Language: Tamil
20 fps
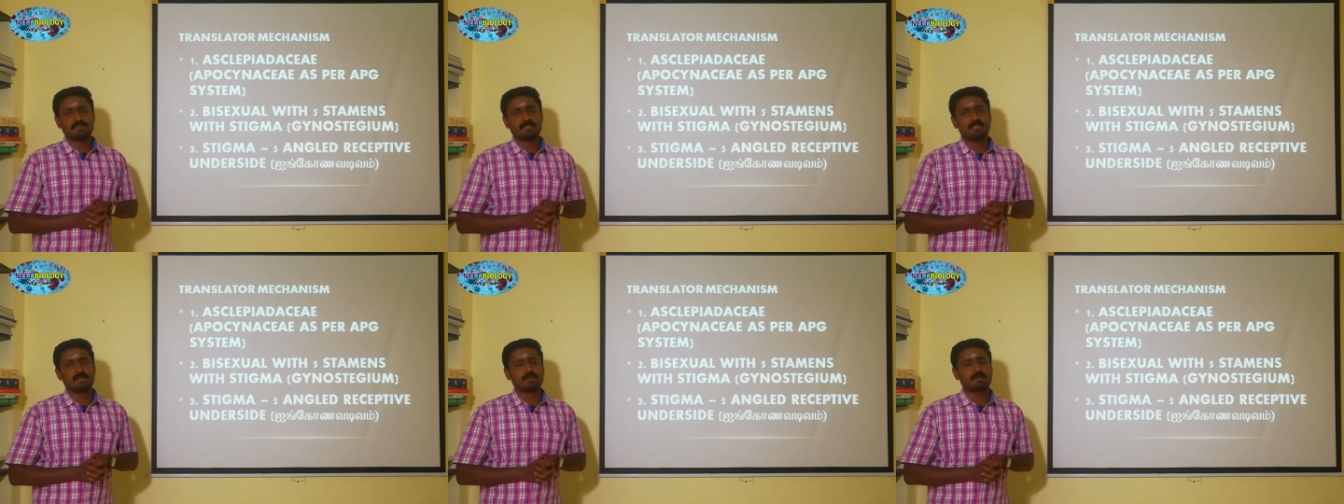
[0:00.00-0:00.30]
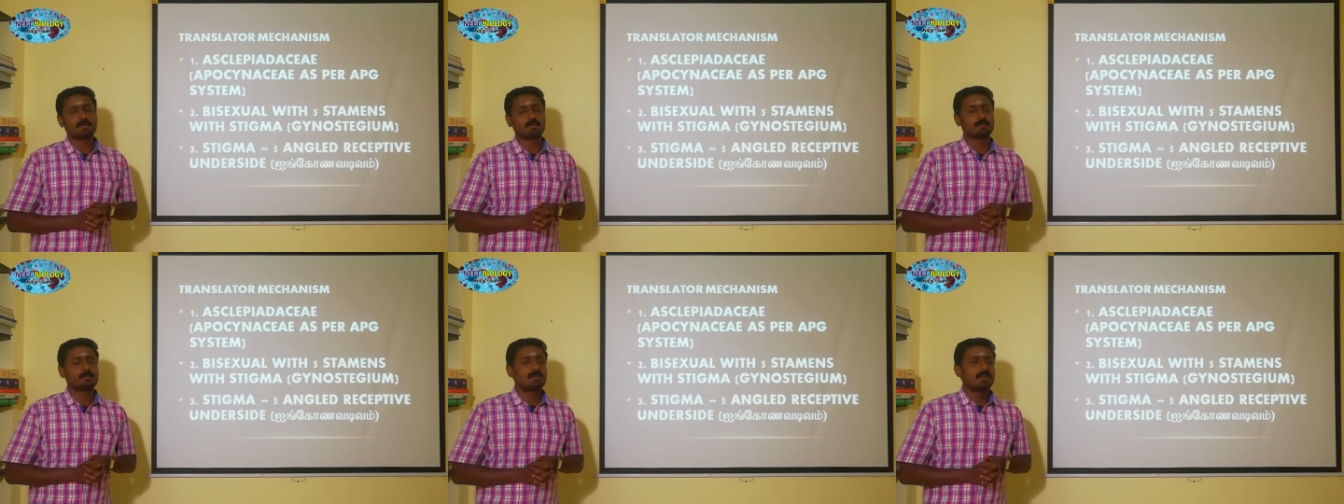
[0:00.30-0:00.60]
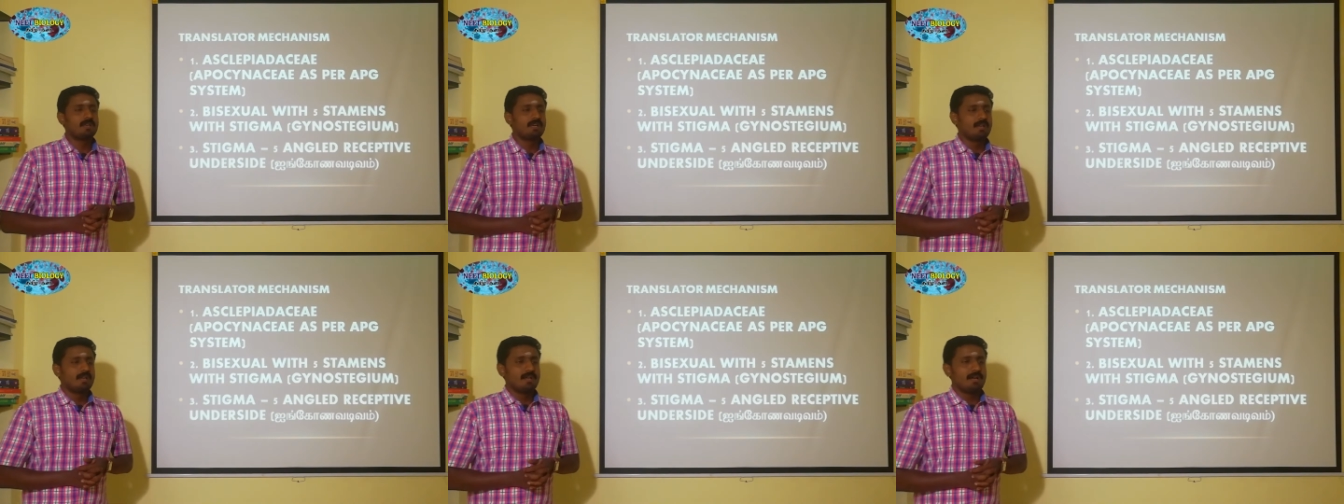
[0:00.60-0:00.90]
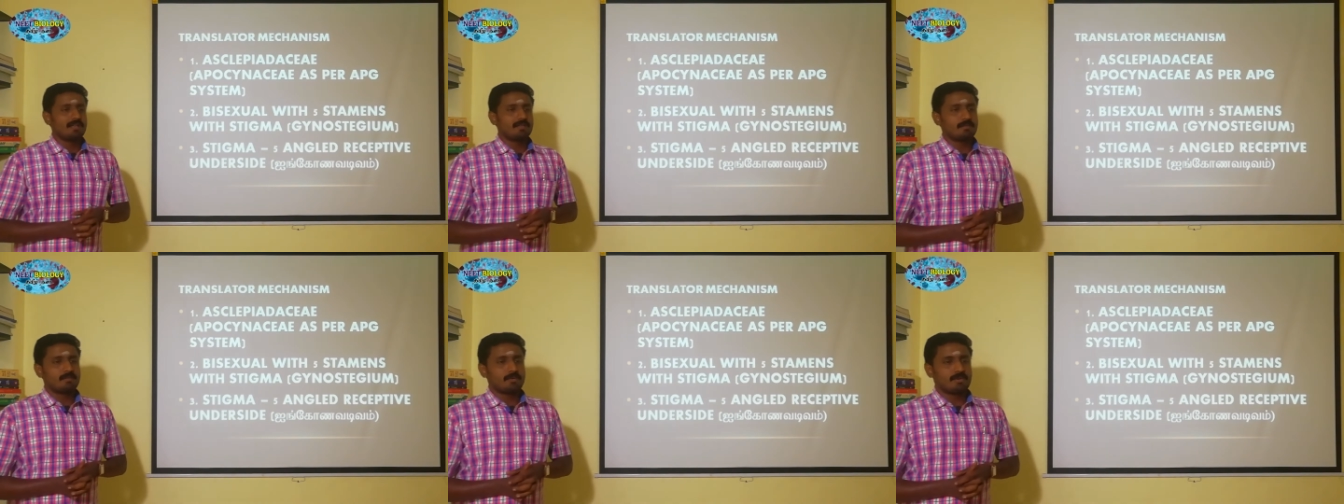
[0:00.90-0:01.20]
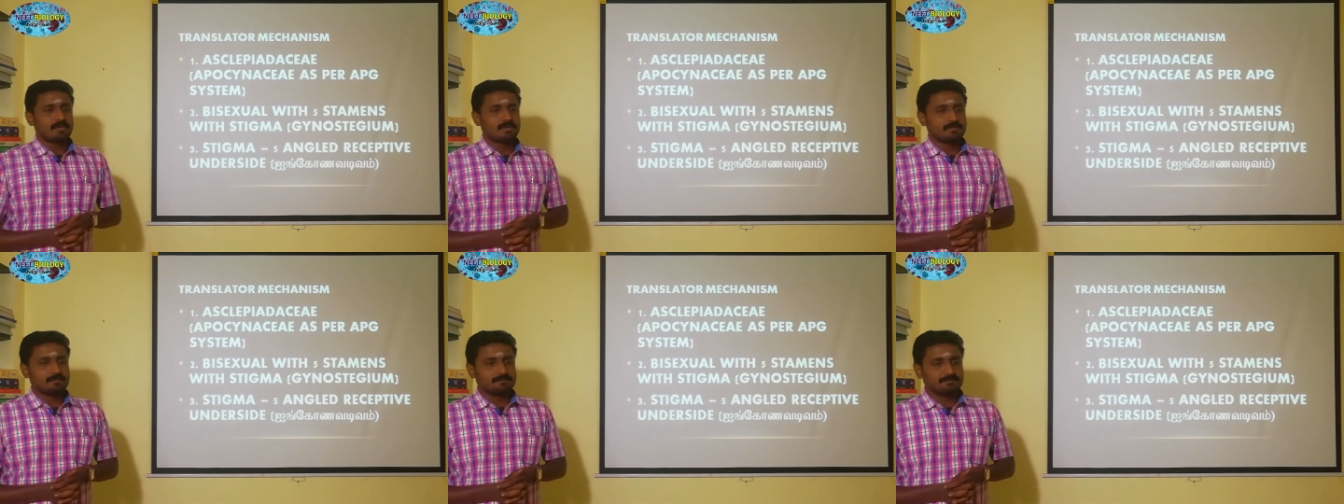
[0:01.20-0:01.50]
இருக்கும் அதே போல்
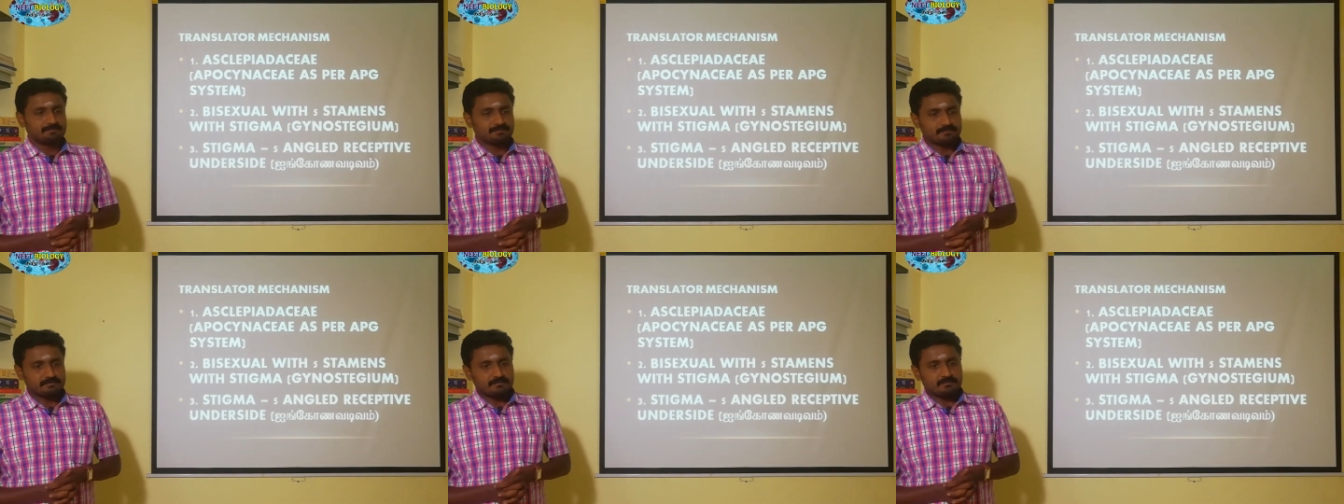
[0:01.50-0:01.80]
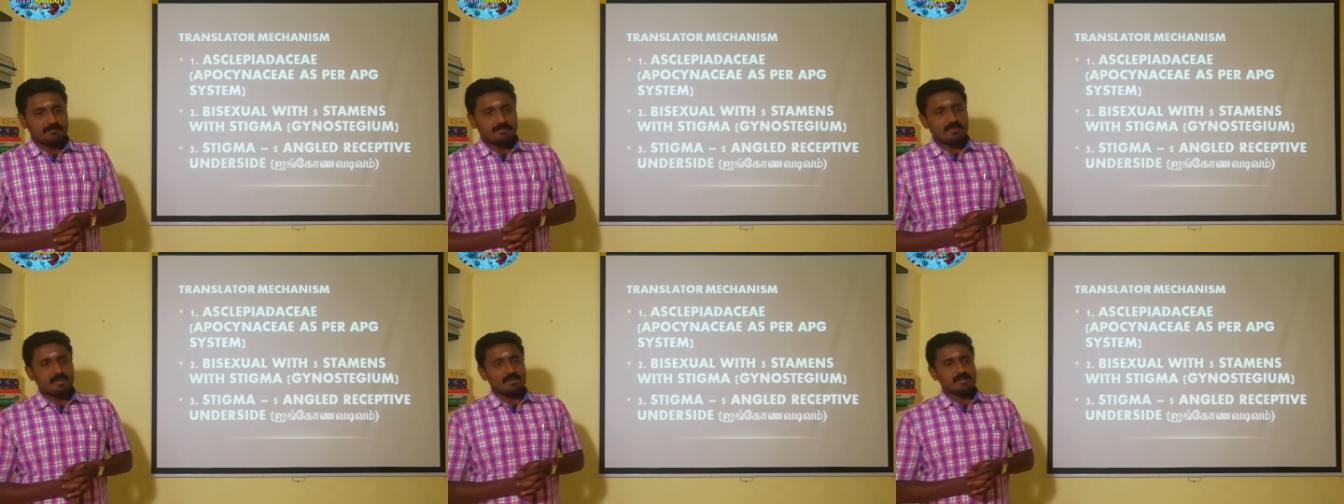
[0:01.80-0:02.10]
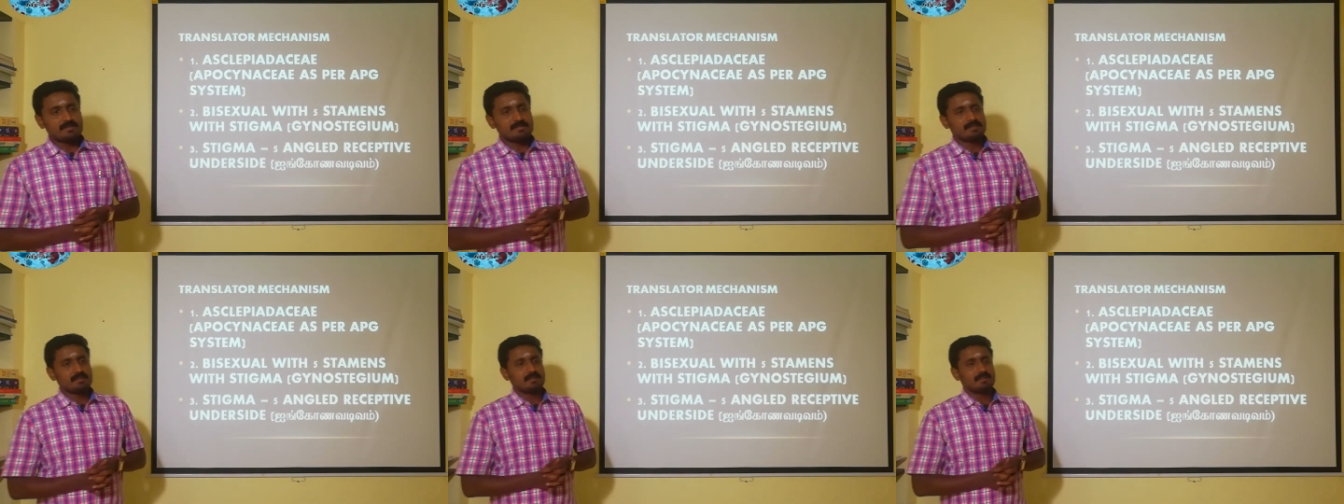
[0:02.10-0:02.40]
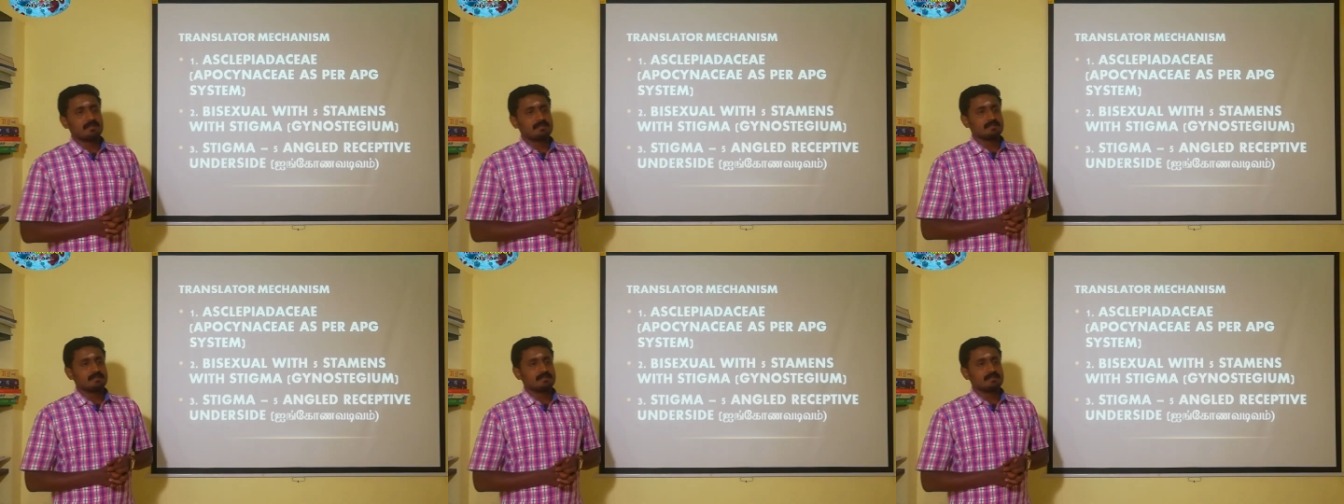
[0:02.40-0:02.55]
சில